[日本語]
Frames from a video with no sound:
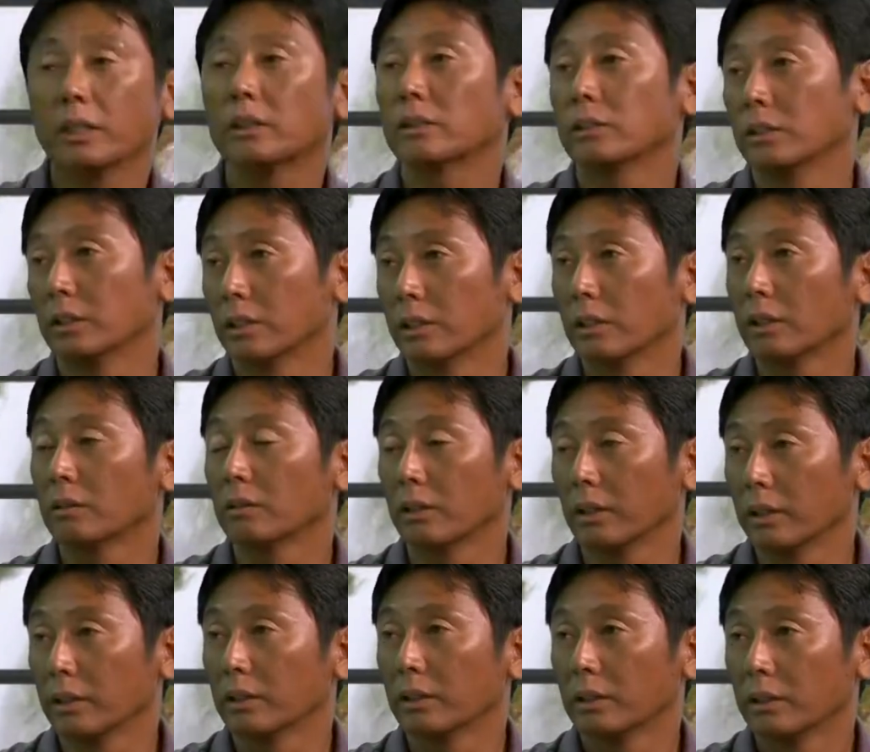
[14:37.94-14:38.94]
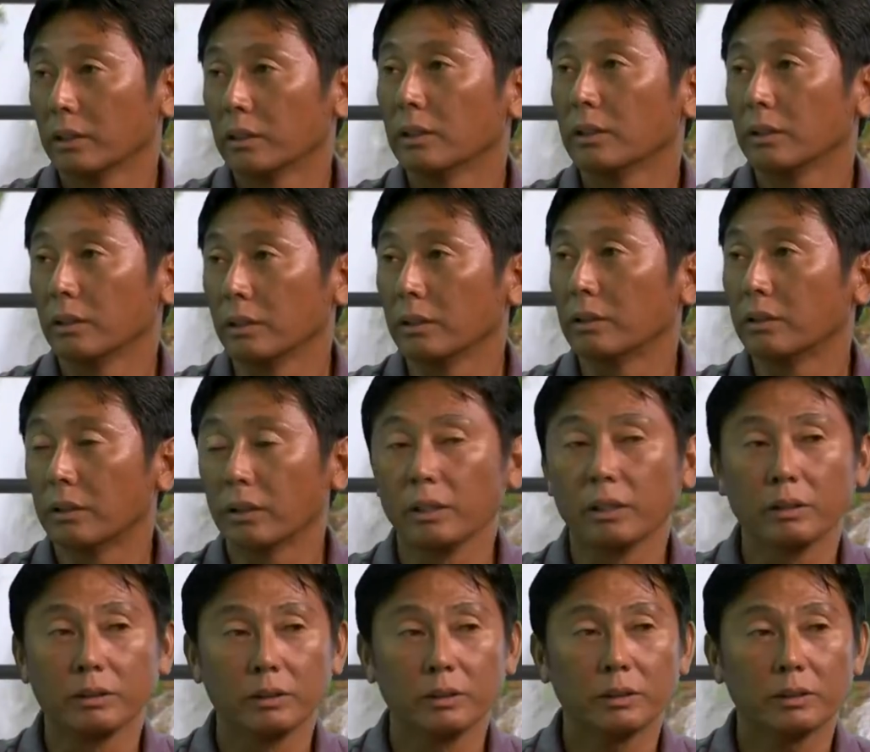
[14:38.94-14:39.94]
月に1回ぐらい行って、は
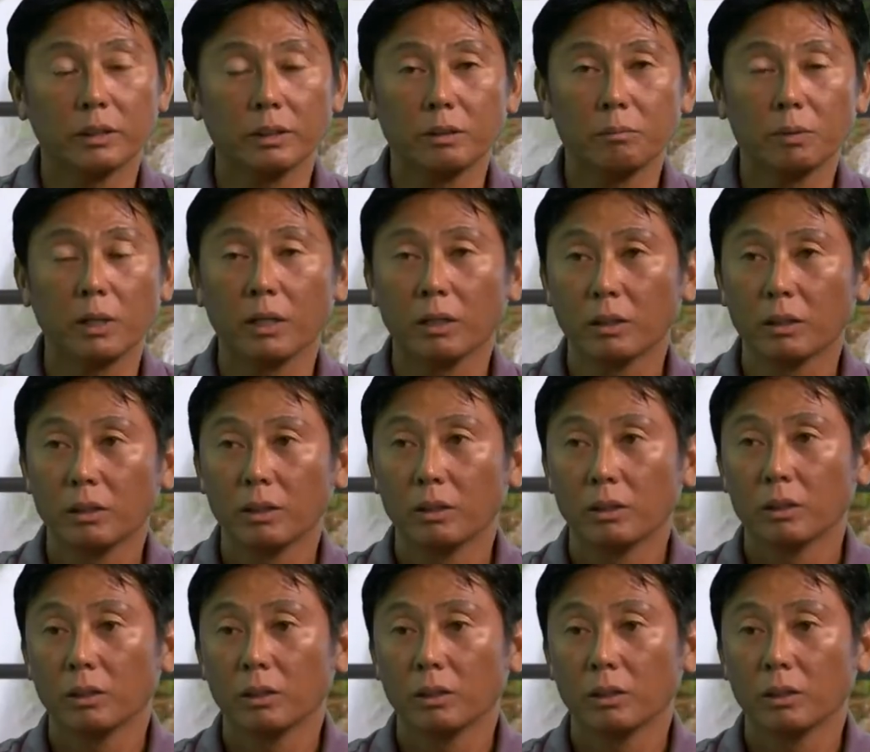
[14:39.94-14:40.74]
い、実際にまあ